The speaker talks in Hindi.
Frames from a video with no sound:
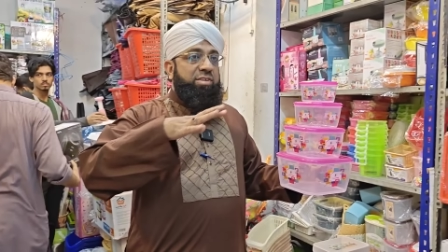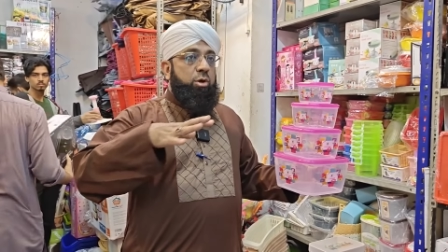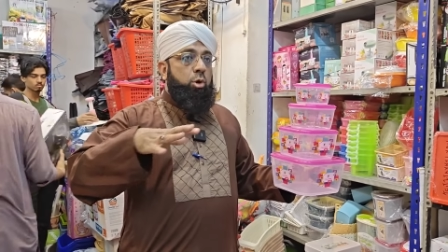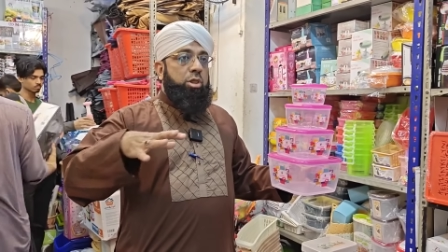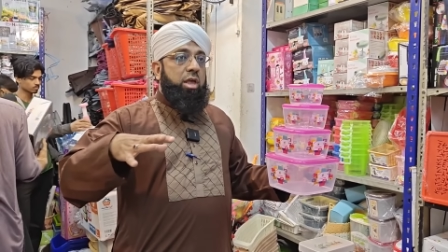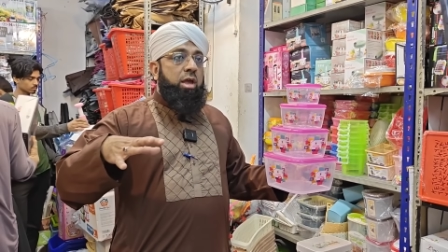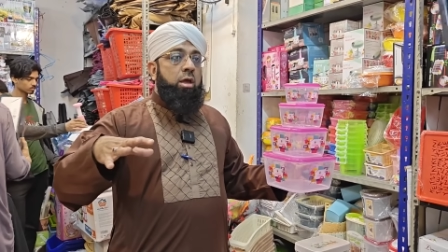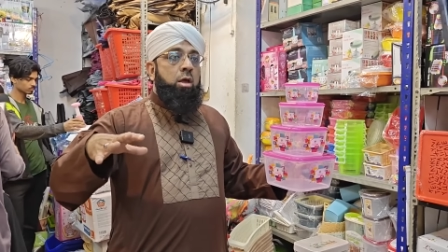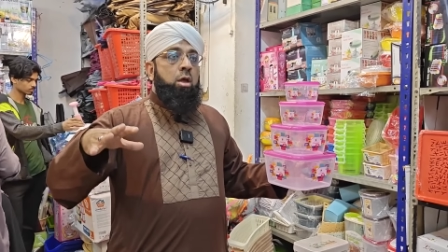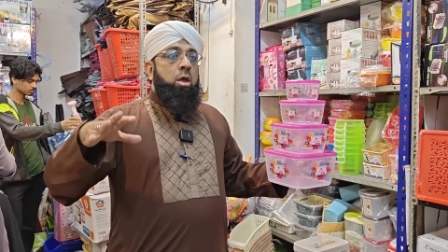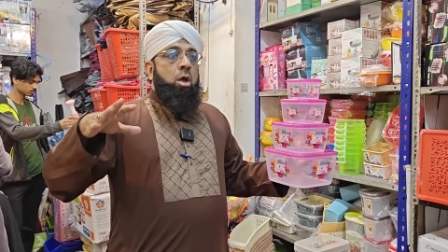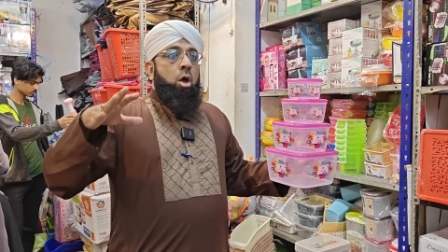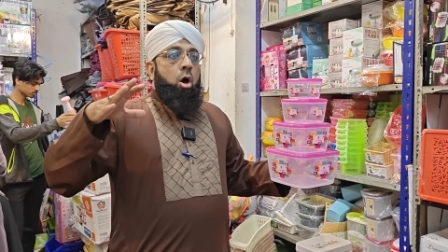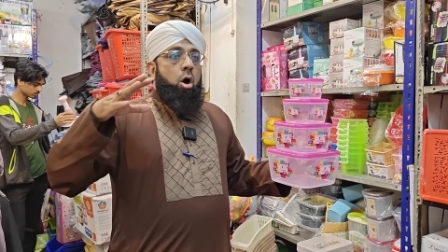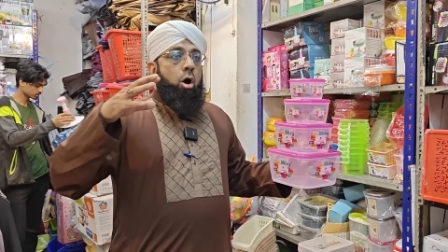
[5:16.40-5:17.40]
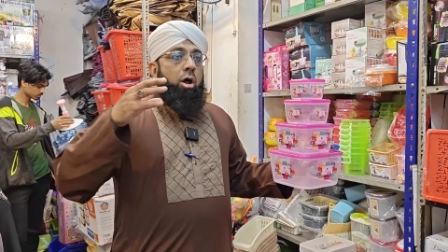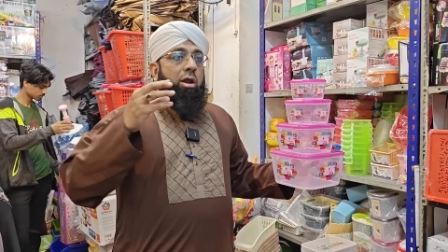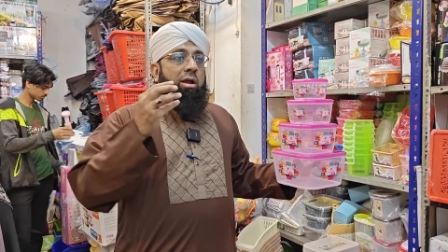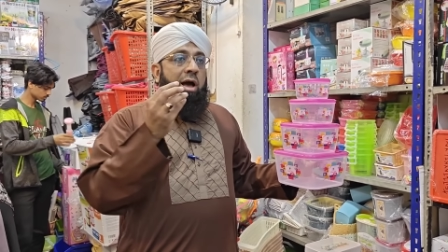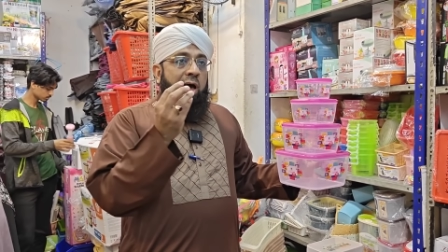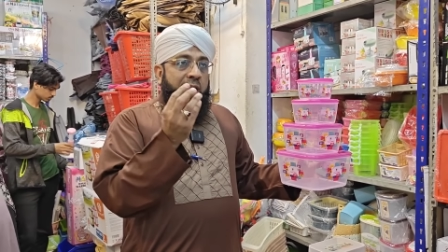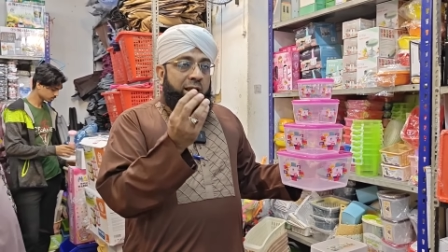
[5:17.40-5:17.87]
वसी होते हैं
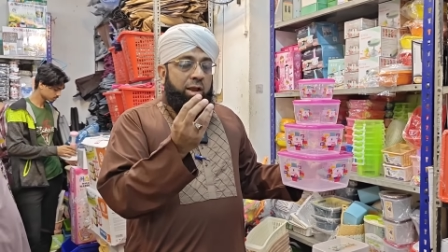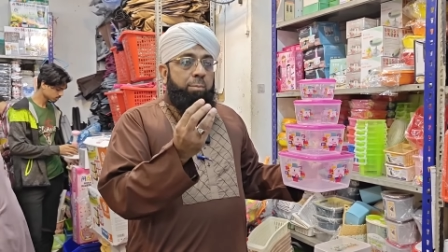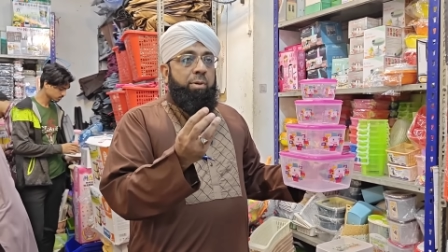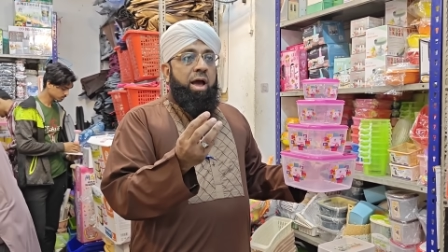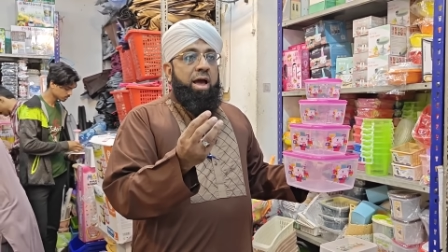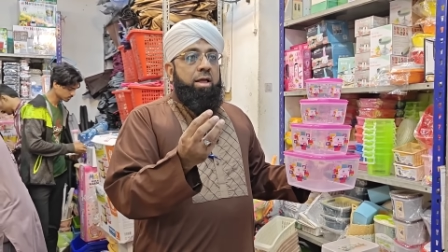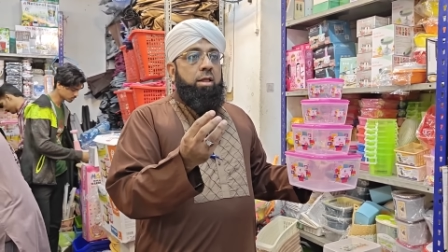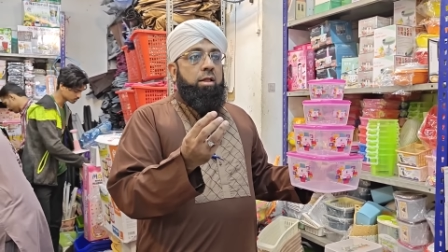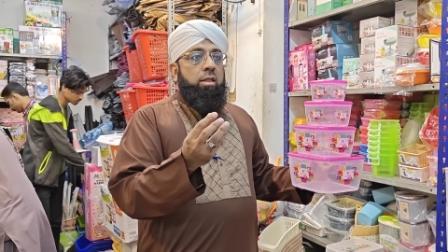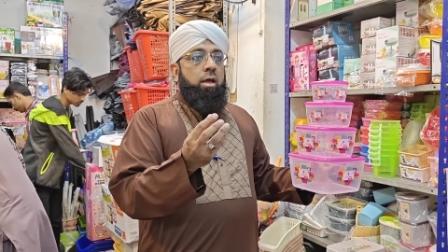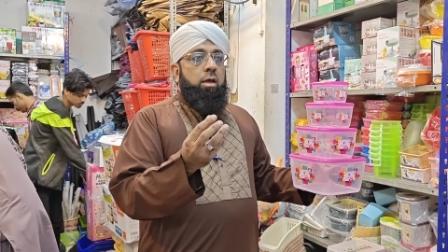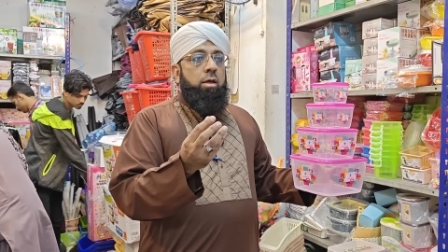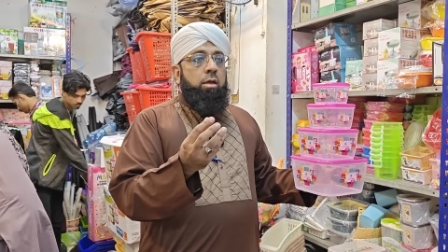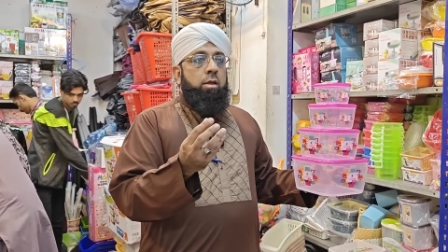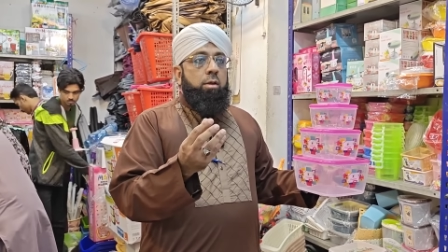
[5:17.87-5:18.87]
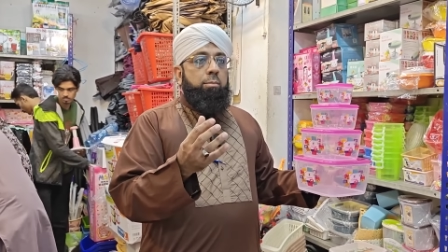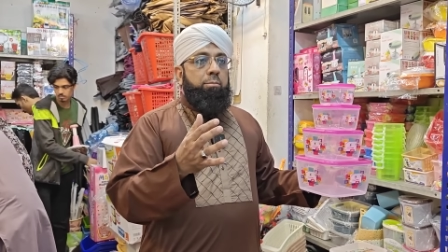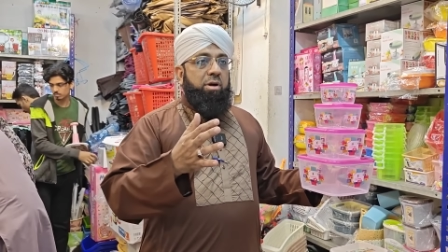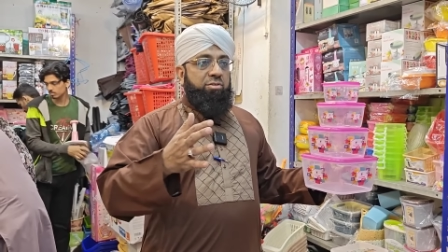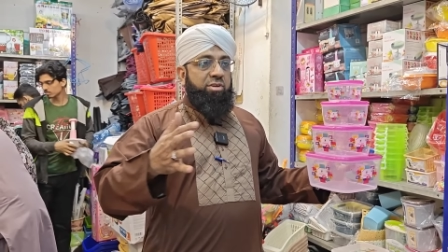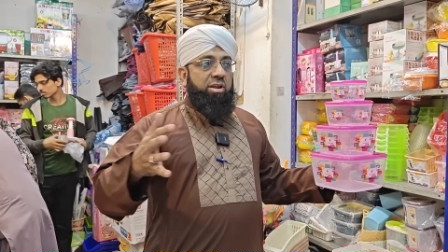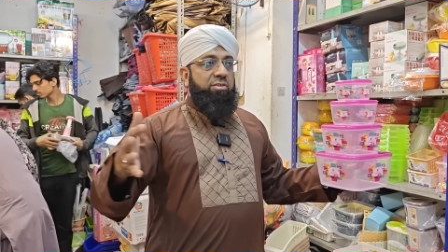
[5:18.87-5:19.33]
और खाना कम खाया जाता
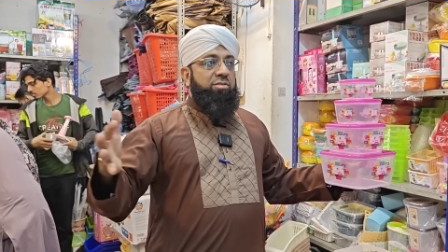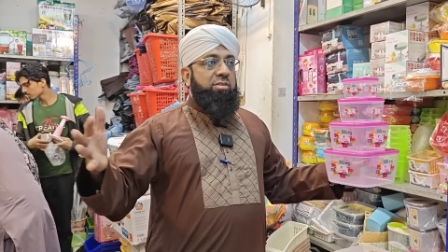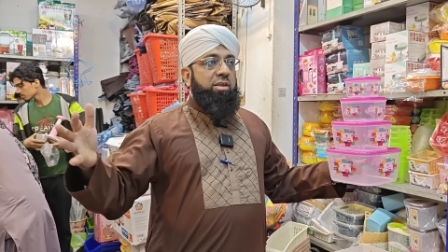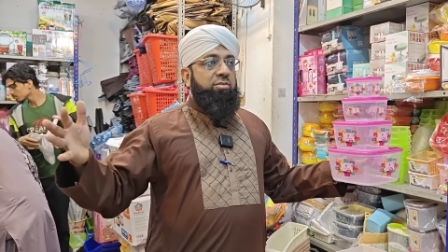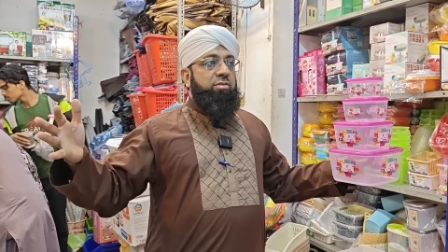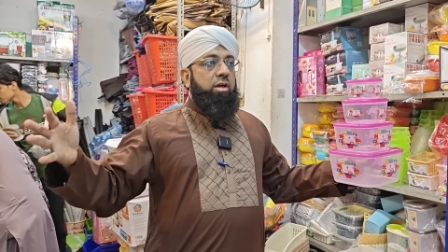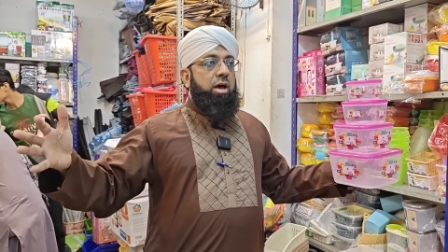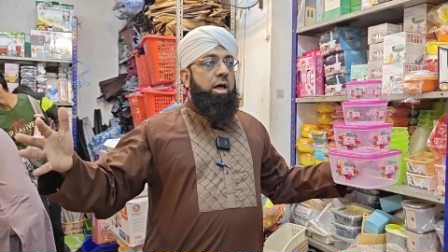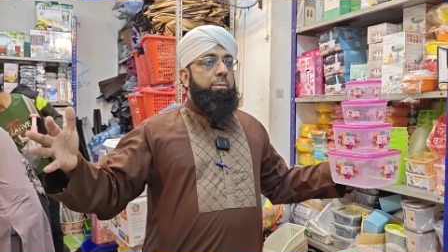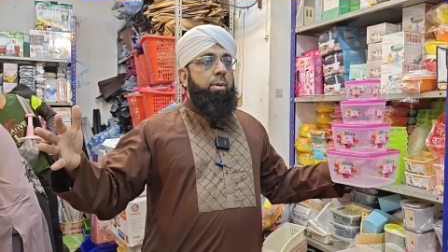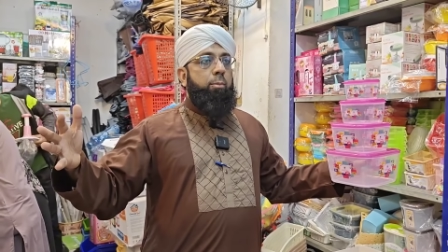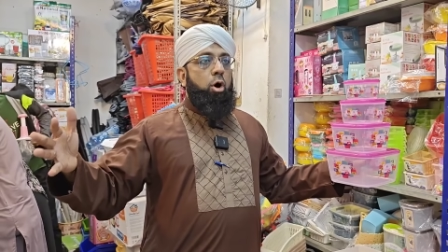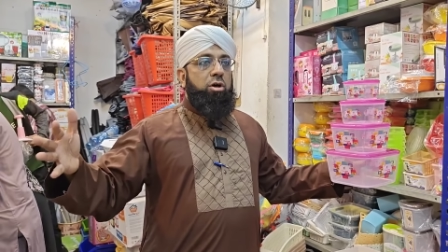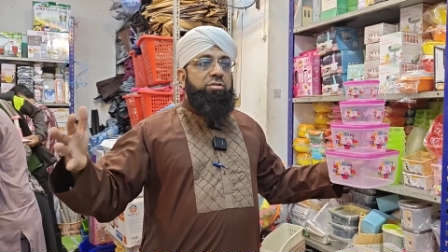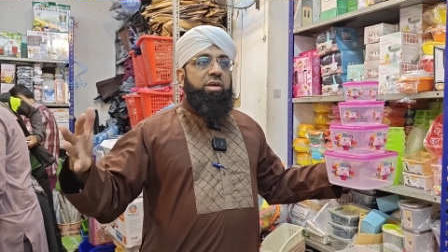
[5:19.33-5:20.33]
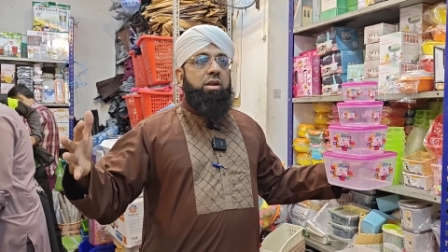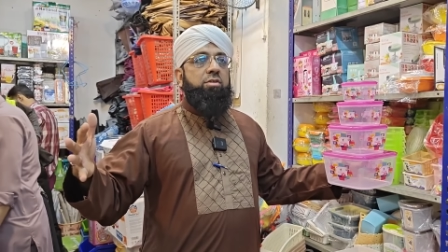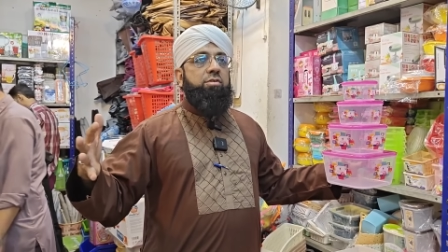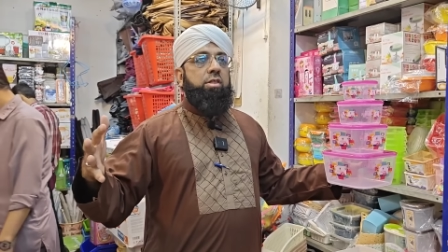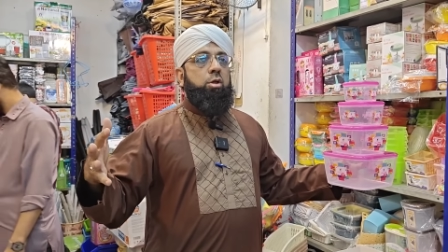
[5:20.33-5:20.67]
है माशाल्लाह से दस्तरखान पे बहुत सारी